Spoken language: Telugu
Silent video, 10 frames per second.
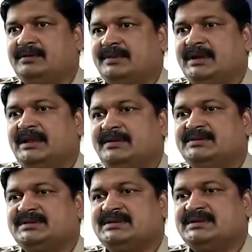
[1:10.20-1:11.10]
మహిళ
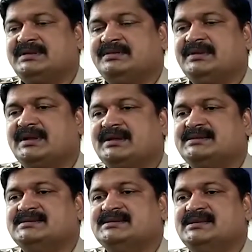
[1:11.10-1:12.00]
వచ్చేసి దరఖాస్తు
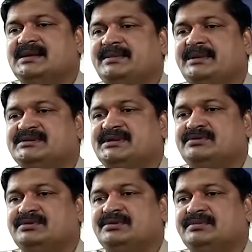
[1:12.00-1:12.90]
ఇచ్చింది ఆమె చిన్న
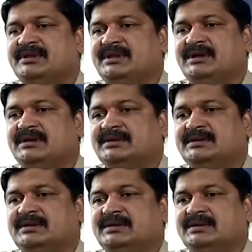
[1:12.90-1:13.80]
కూతురు మీద
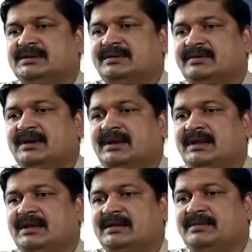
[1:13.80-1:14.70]
వాళ్ళ
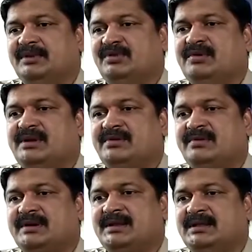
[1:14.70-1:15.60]
బంధువు
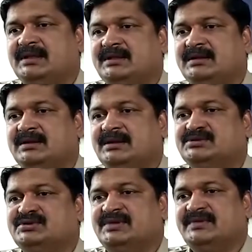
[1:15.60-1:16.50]
అయినటువంటి
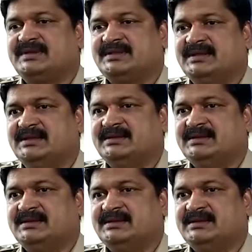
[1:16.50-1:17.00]
రాజు అనే వ్యక్తి